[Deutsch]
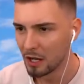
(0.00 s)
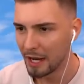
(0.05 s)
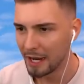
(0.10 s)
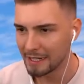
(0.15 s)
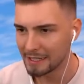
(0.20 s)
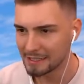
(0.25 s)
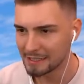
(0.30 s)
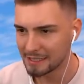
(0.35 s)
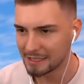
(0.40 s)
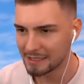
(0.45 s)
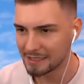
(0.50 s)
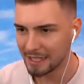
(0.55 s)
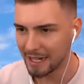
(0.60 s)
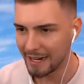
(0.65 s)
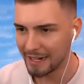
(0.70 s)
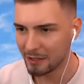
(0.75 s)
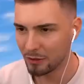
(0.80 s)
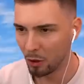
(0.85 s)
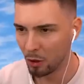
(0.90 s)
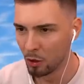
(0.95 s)
Äh, das ist
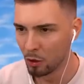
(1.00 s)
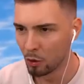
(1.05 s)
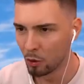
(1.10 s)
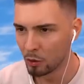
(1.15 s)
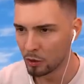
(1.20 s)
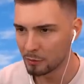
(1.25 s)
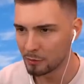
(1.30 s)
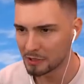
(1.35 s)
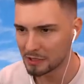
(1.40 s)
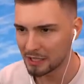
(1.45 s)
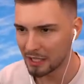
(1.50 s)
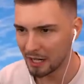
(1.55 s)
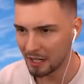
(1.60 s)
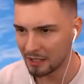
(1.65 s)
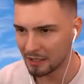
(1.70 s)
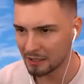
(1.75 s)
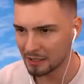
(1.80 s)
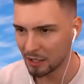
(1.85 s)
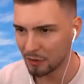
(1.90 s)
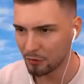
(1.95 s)
1 Euro und ich muss
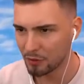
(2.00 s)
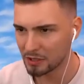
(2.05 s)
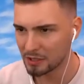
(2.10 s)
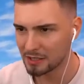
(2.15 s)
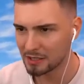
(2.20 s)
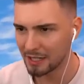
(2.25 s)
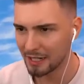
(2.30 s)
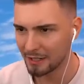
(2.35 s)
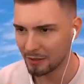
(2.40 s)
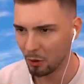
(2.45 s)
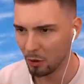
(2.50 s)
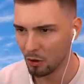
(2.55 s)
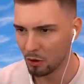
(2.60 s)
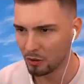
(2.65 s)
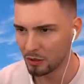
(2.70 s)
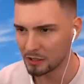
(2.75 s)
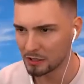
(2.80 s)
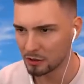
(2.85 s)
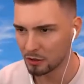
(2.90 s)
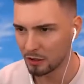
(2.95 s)
sagen, dafür, dass es 1
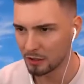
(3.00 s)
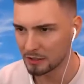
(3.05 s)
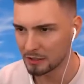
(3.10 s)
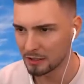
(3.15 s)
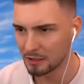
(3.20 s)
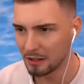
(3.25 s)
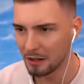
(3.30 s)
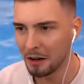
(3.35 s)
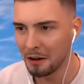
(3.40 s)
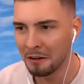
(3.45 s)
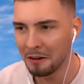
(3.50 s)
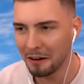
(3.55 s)
Euro ist, Leute,